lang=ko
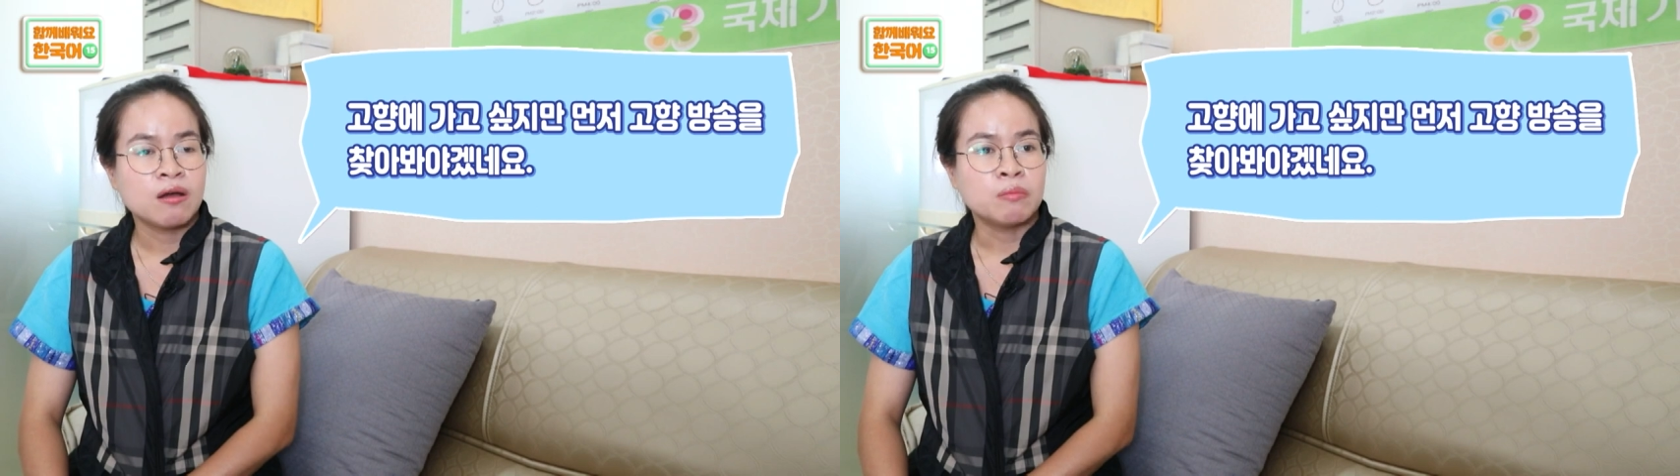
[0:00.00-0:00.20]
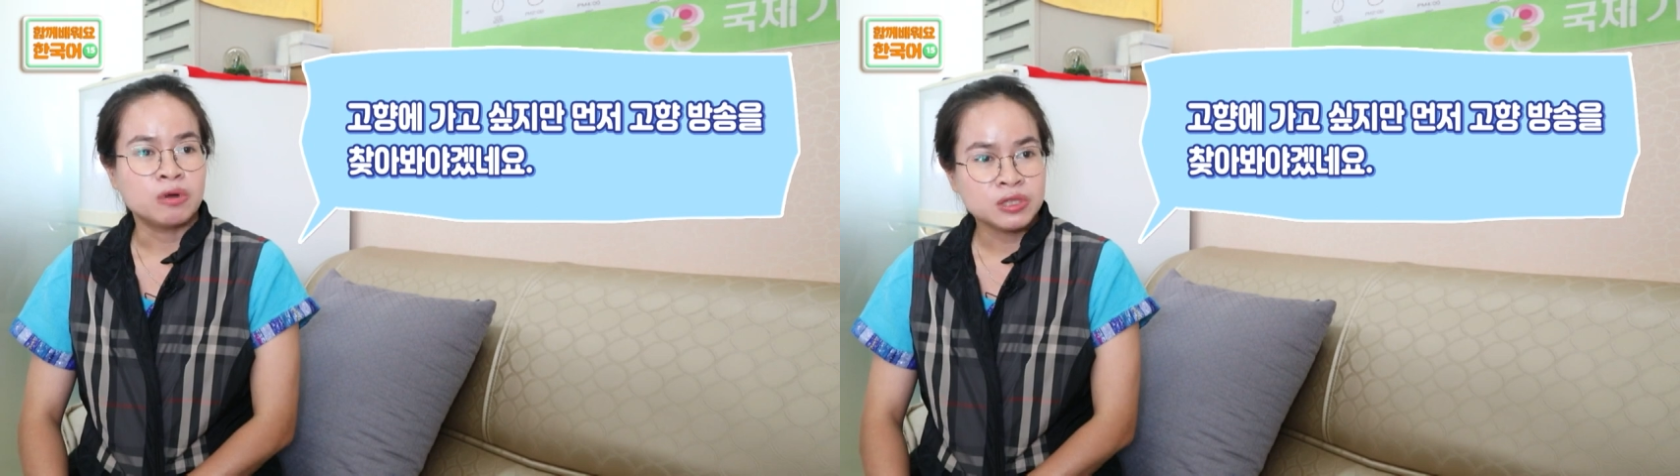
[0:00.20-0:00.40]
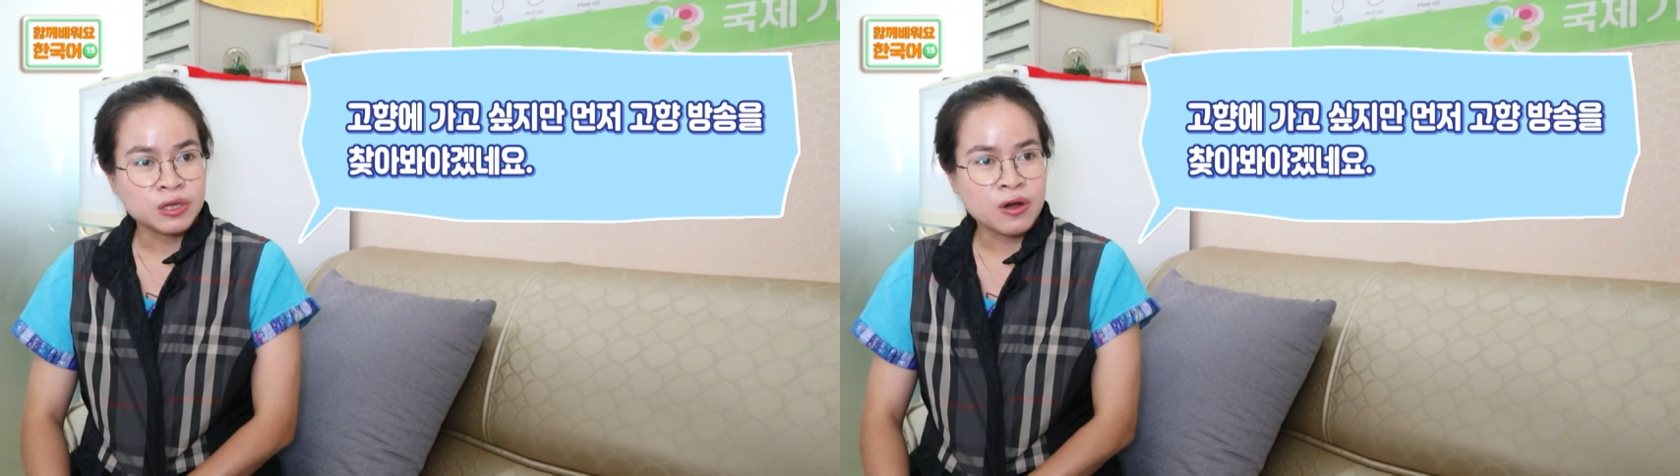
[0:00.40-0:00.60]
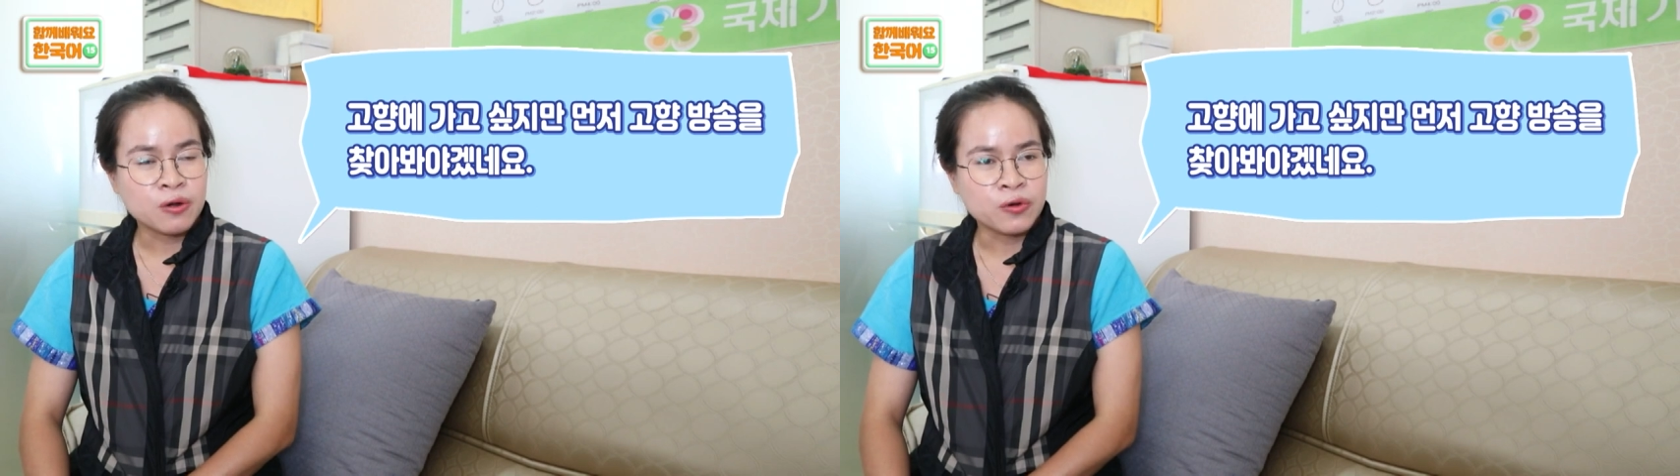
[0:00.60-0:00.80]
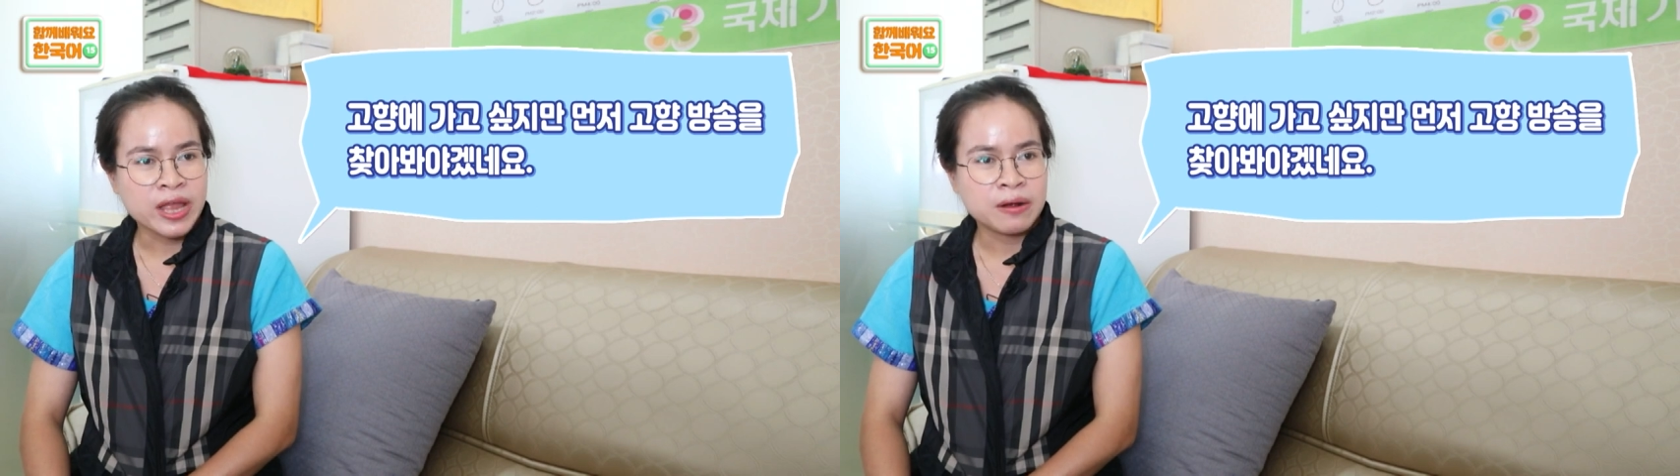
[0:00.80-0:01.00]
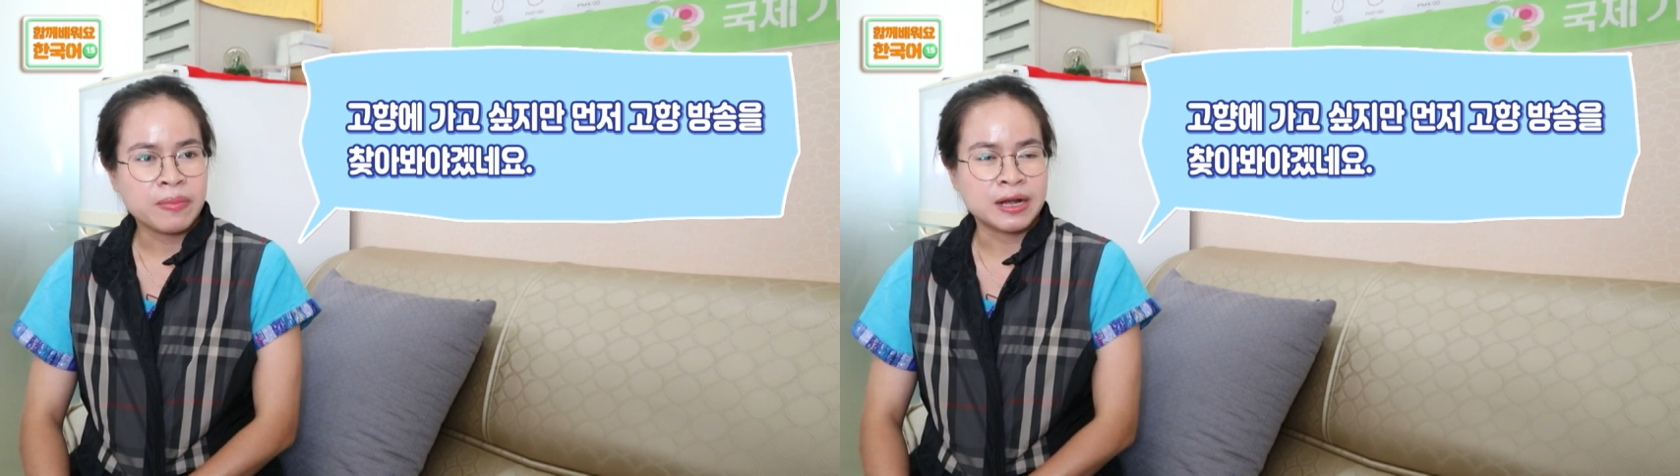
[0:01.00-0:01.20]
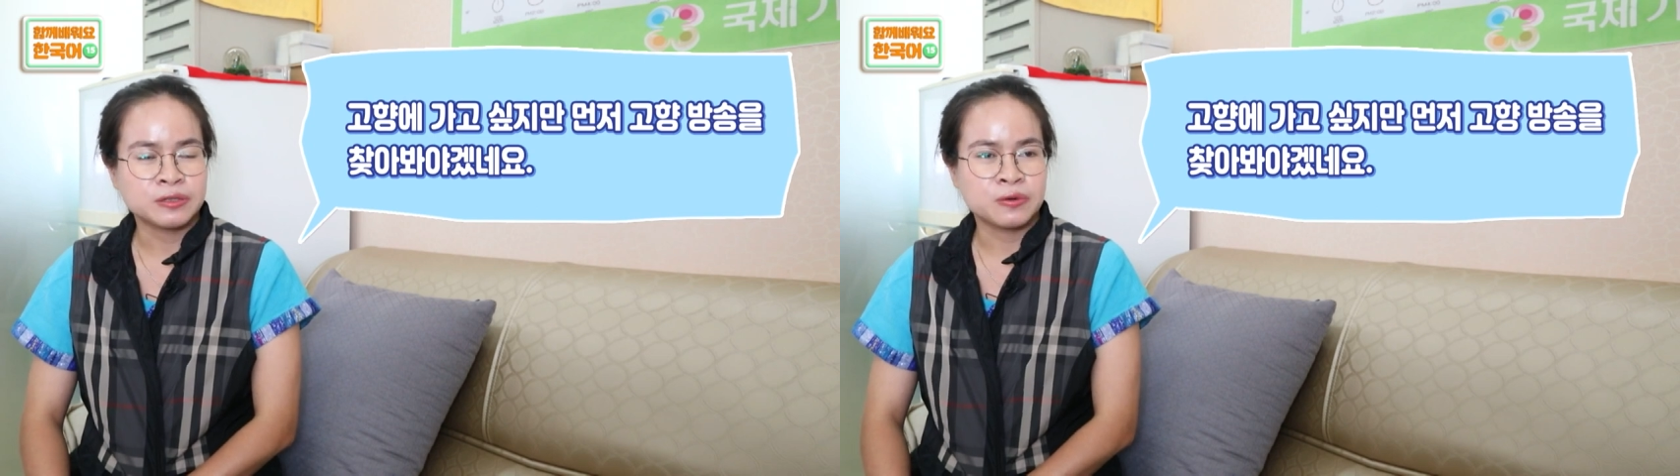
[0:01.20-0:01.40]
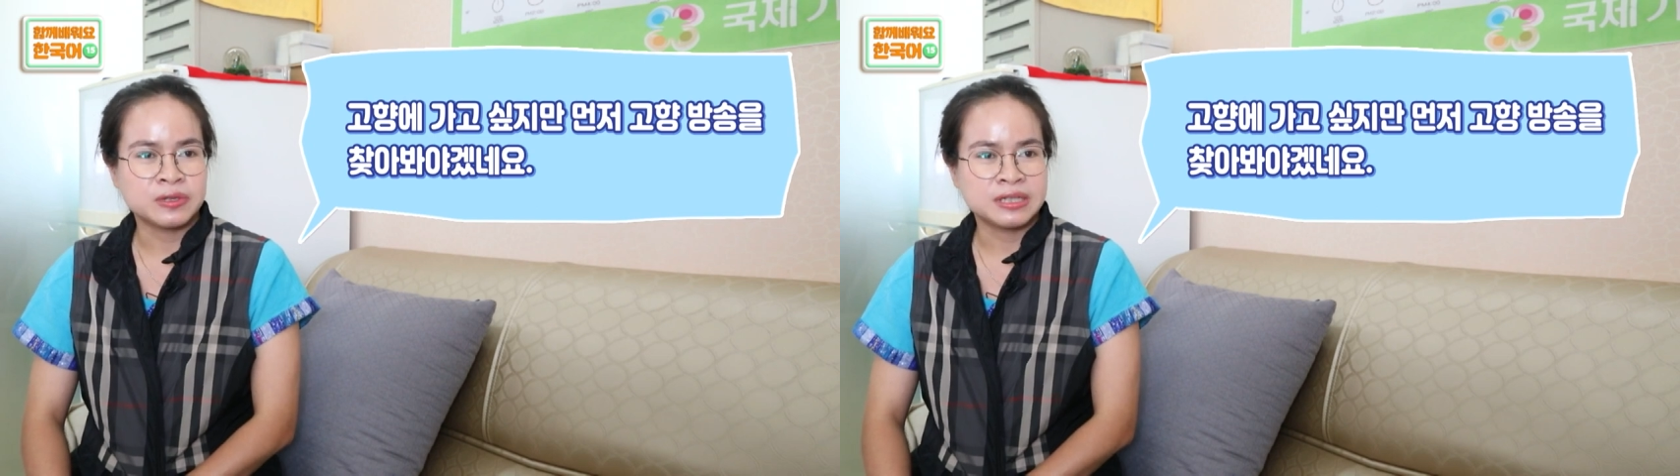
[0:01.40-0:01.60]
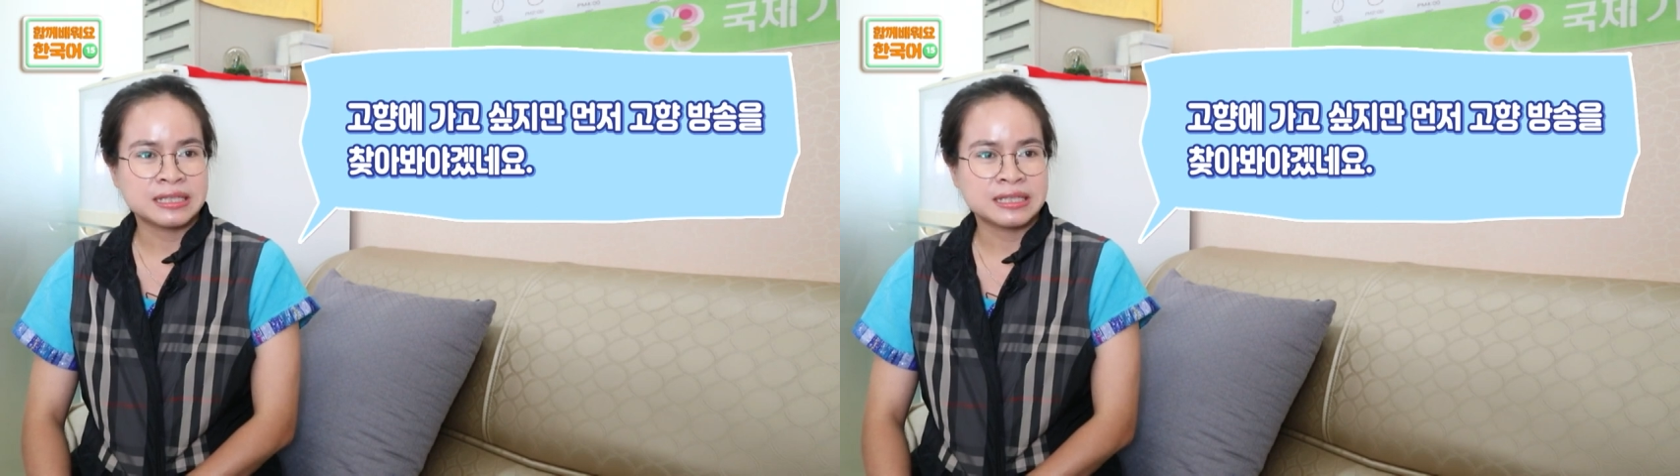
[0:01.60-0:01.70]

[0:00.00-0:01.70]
먼저 고향 방송을